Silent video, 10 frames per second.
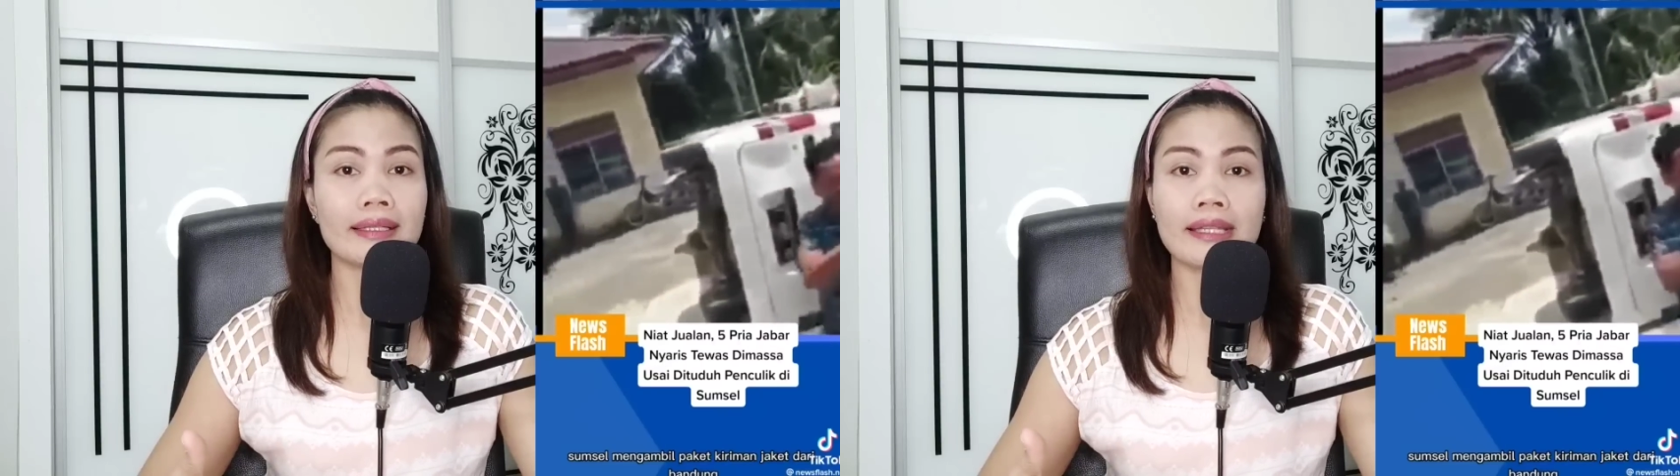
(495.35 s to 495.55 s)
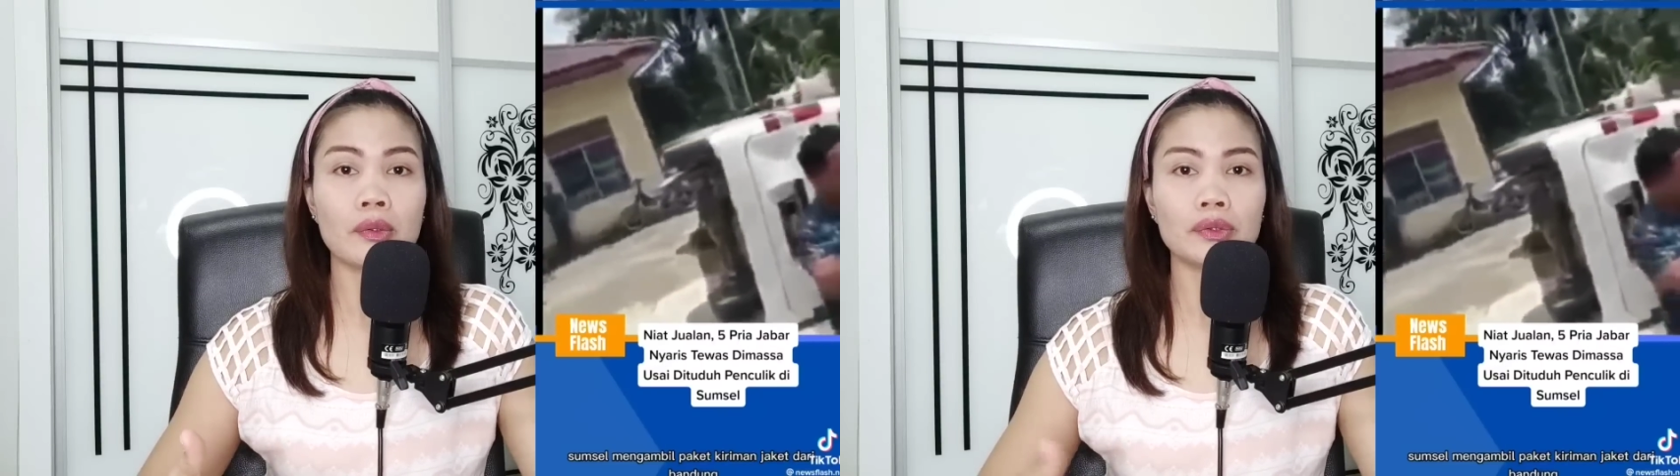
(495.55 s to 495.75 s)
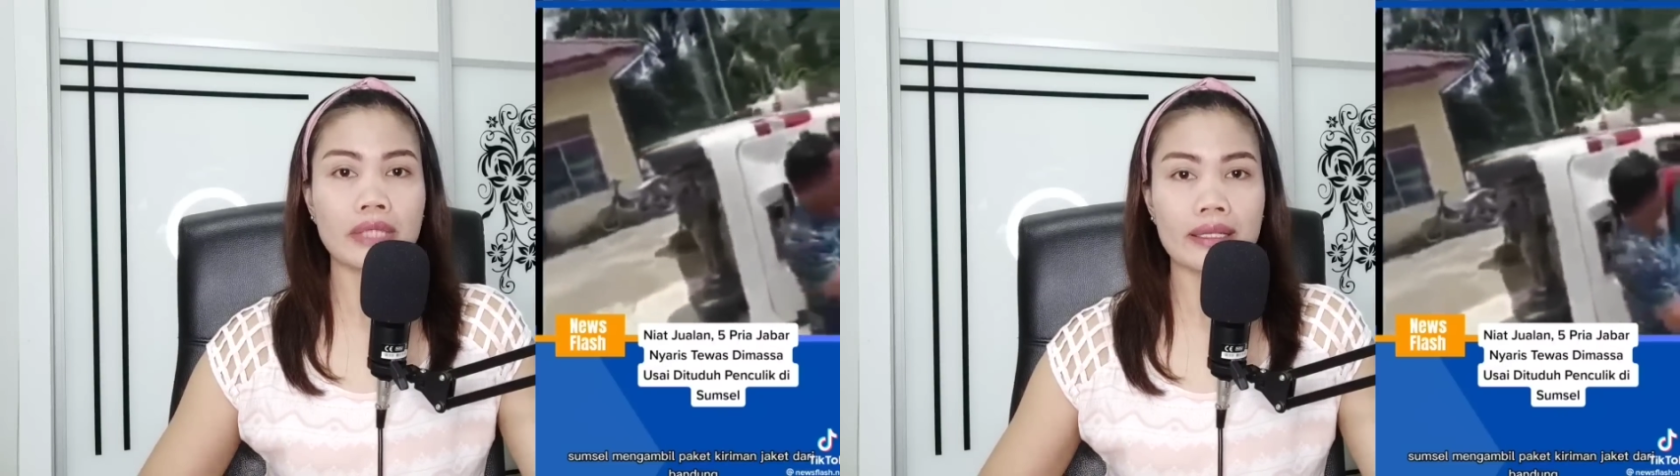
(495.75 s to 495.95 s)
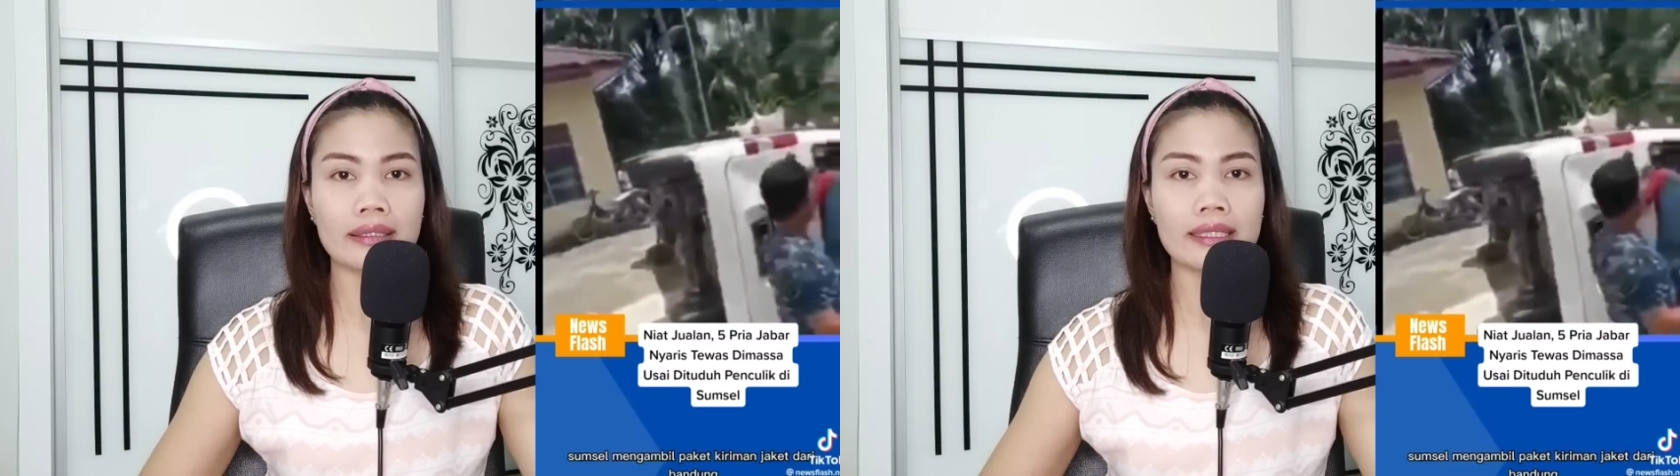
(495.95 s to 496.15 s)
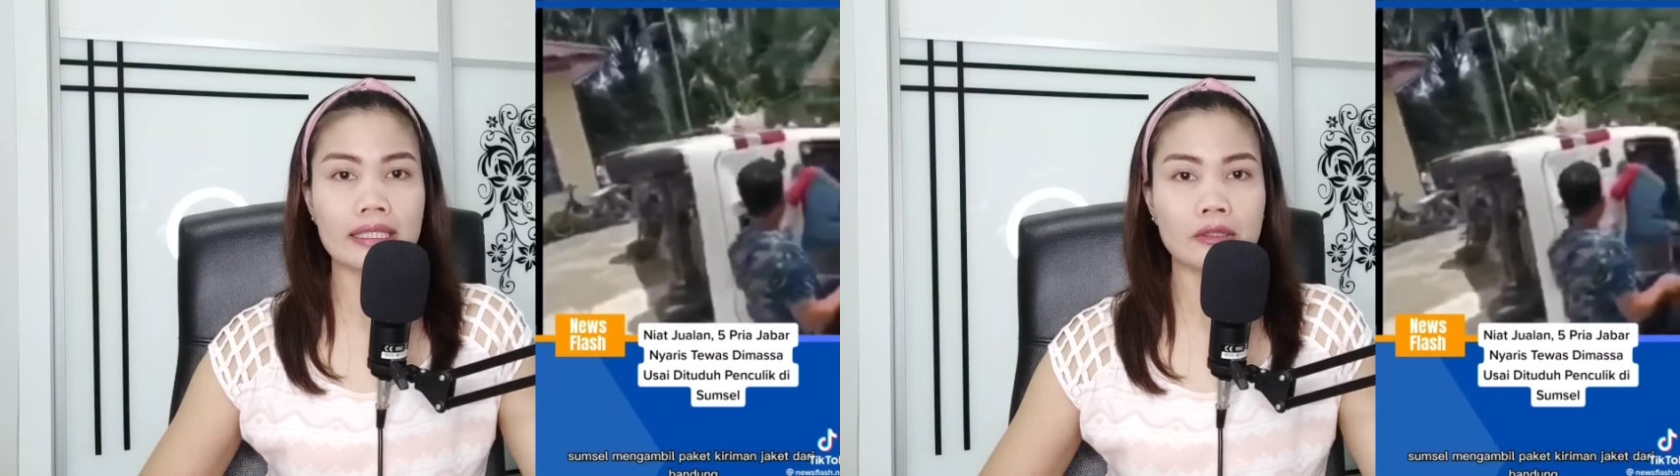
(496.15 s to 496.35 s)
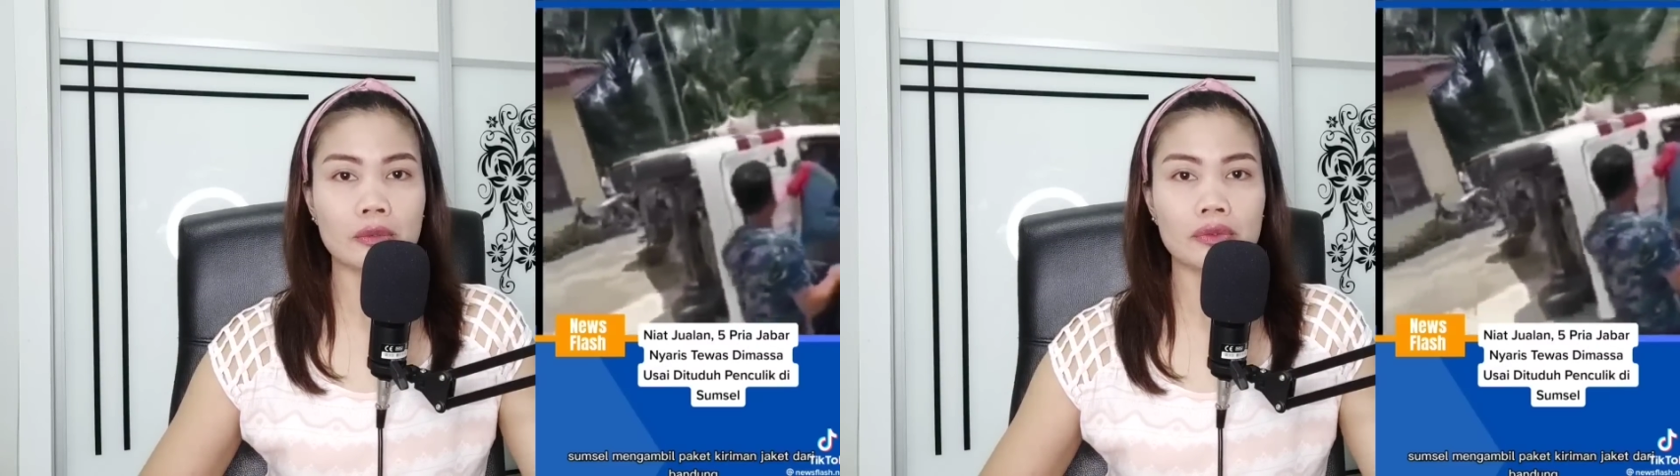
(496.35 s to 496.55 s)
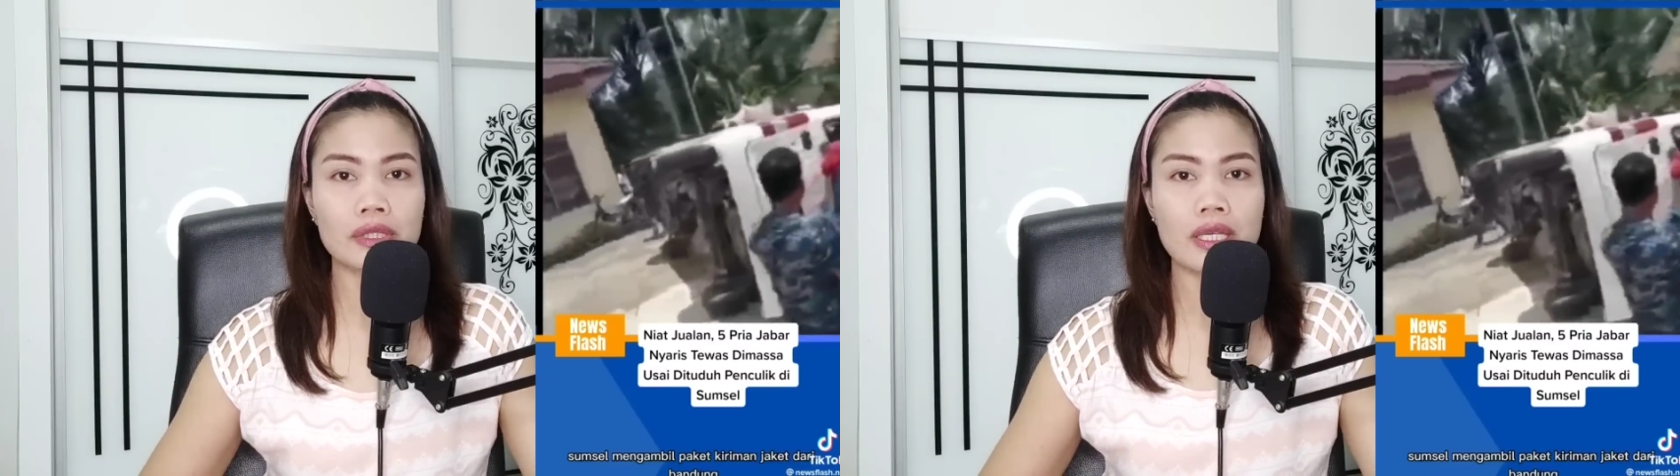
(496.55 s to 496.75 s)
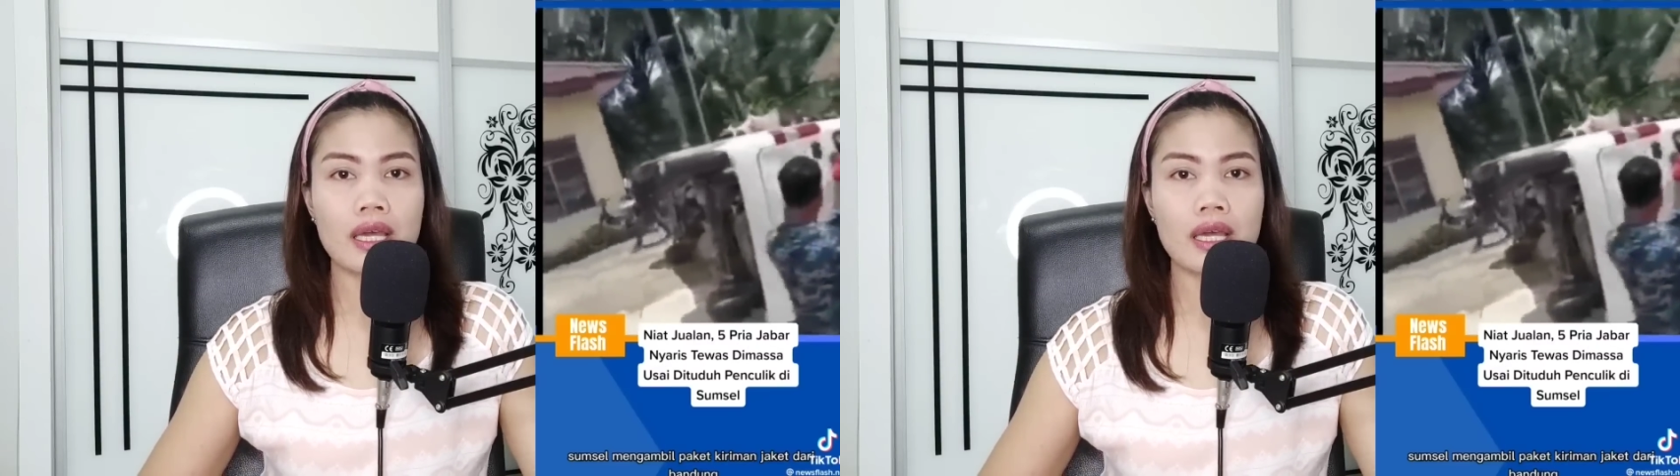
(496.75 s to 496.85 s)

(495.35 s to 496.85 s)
ketakutan gitu